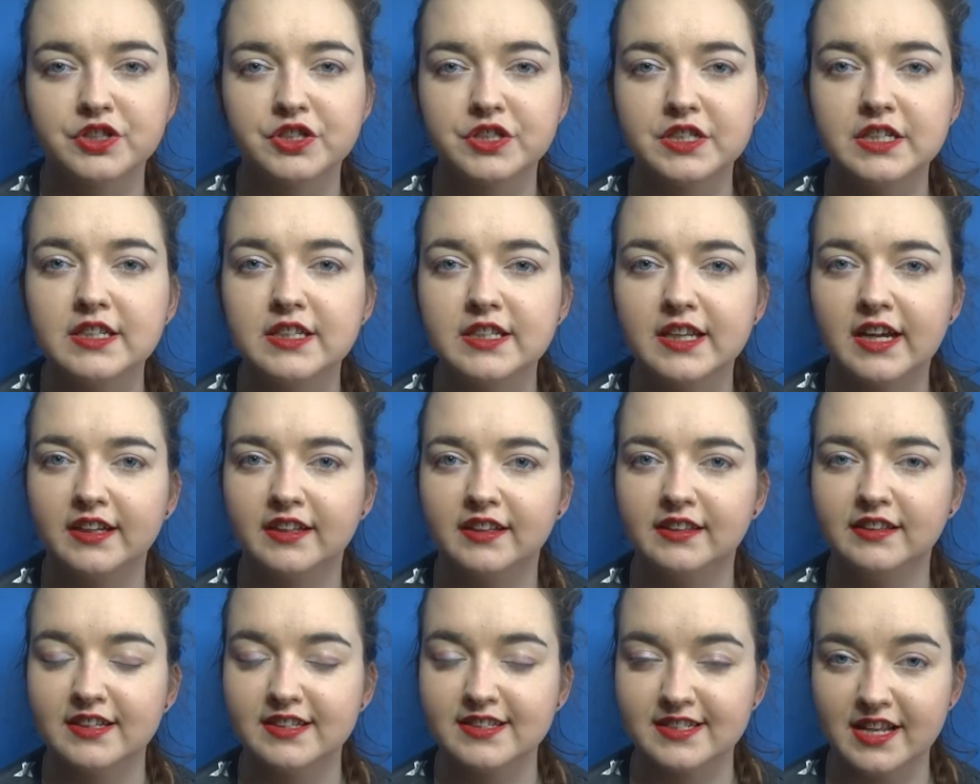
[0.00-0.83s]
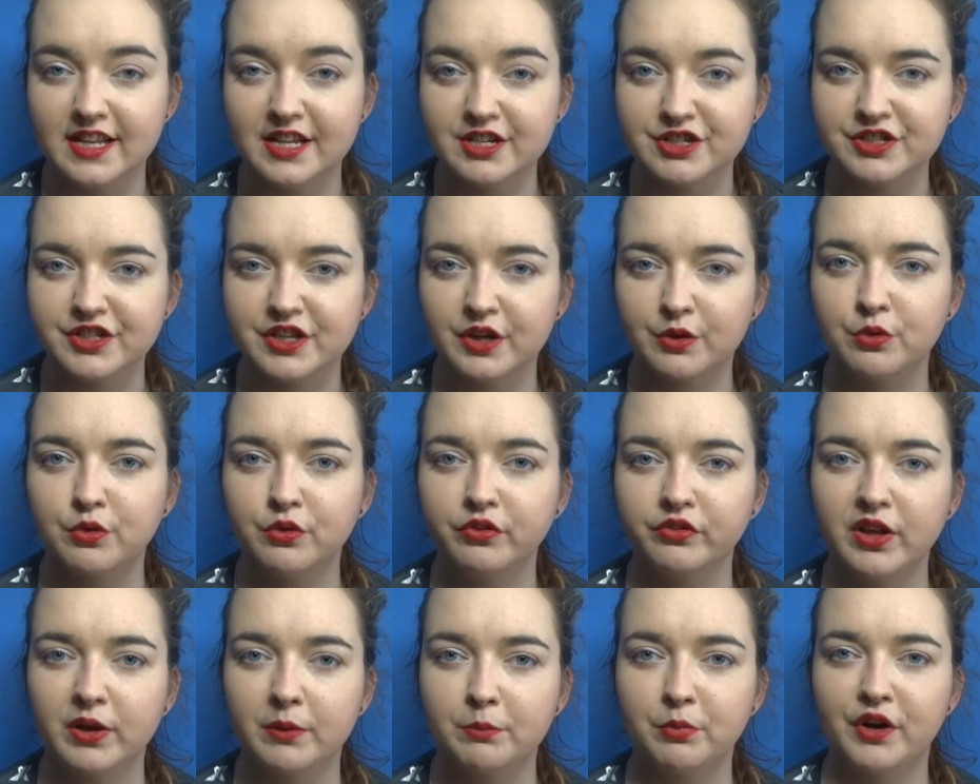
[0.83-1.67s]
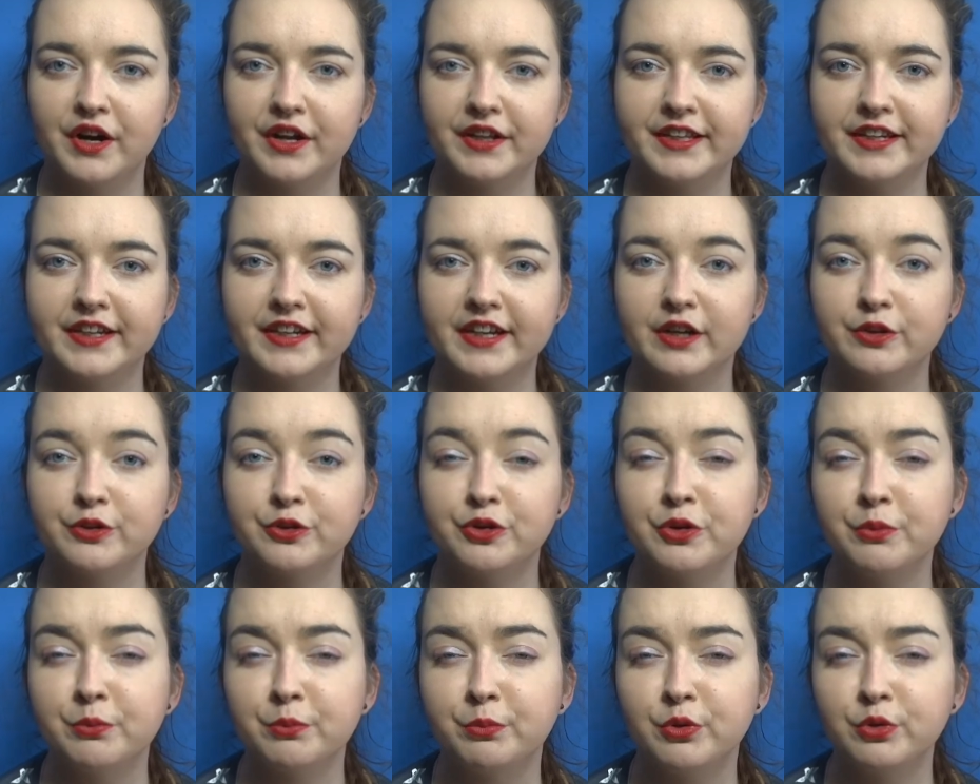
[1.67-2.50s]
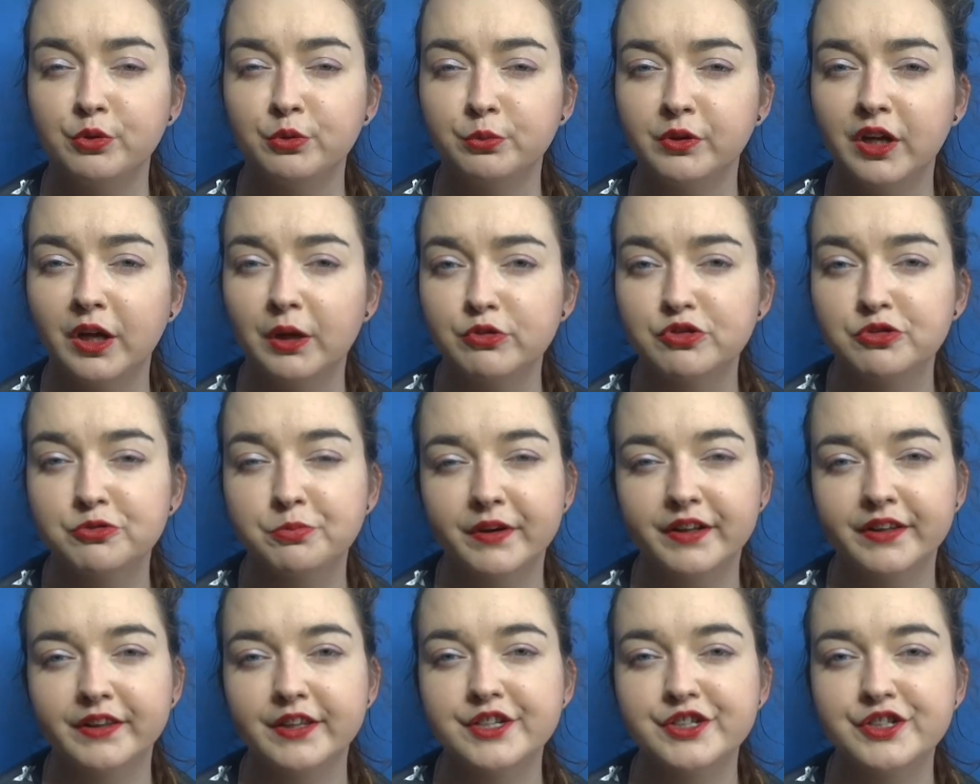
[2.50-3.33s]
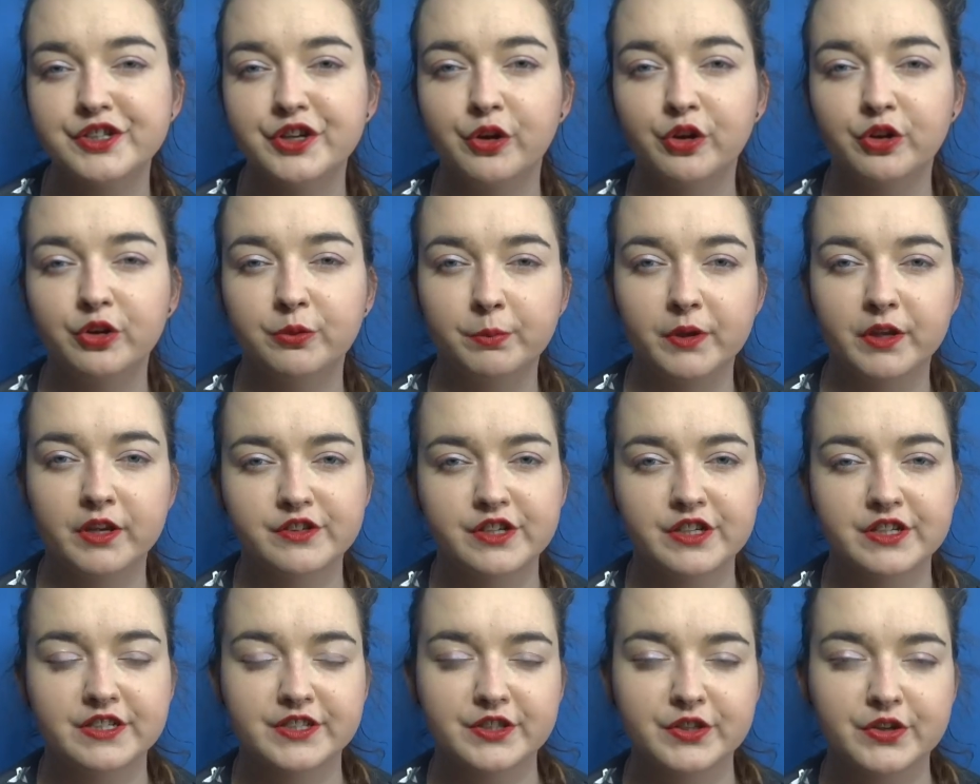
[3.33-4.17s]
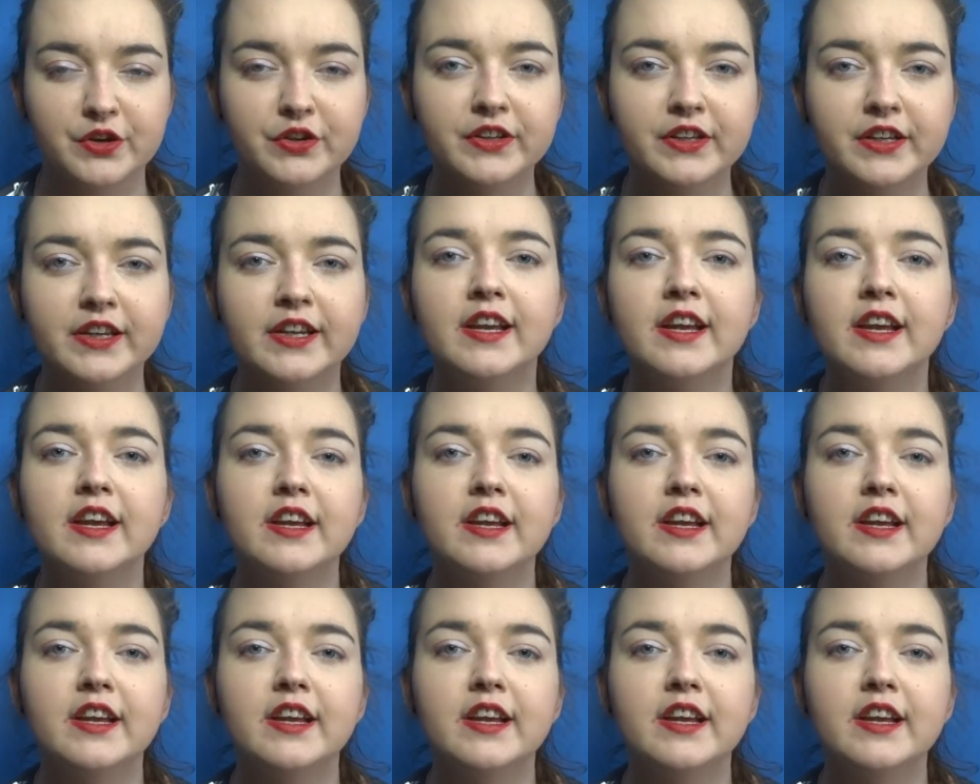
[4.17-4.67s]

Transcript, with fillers: silna i niezależna główna bohaterka, którą polubiłam już praktycznie od pierwszej strony,